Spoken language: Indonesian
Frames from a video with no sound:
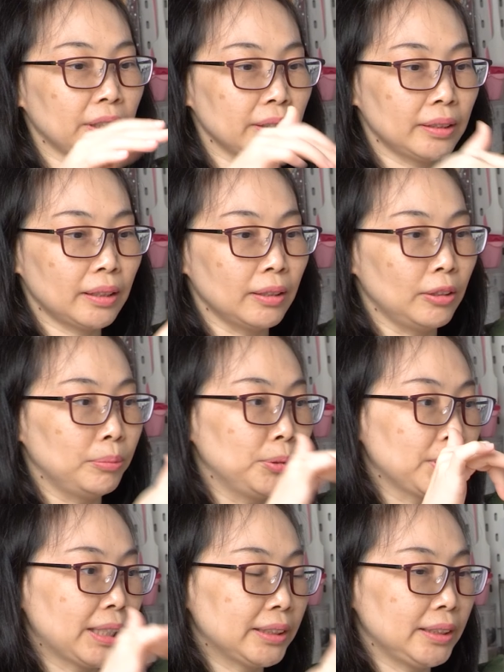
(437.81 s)
yang kita kalau
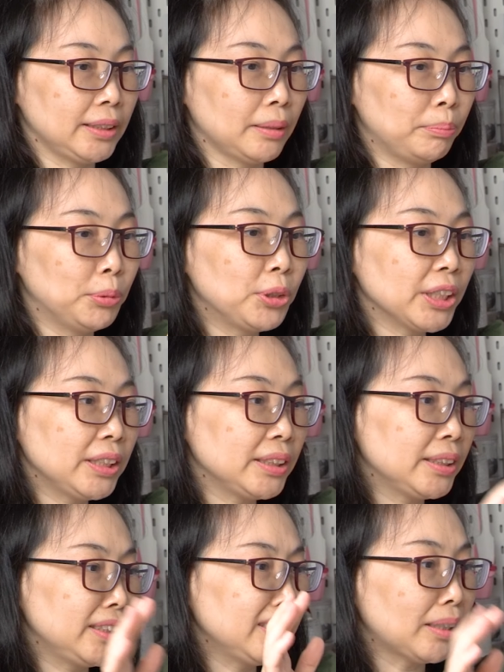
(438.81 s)
mau kasih tepungnya di
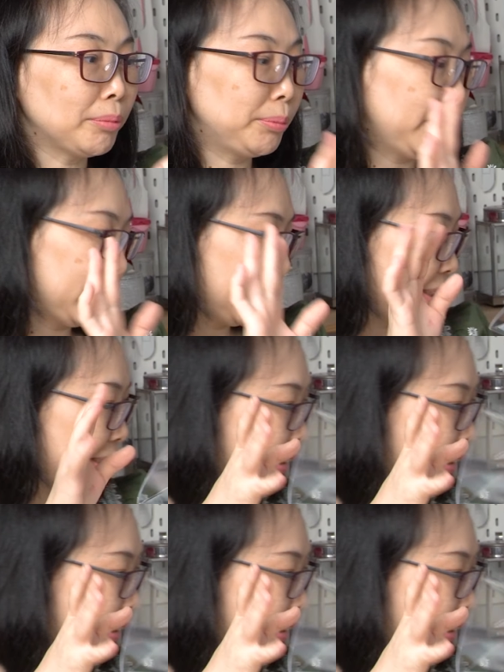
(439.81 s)
sini, tapi biasanya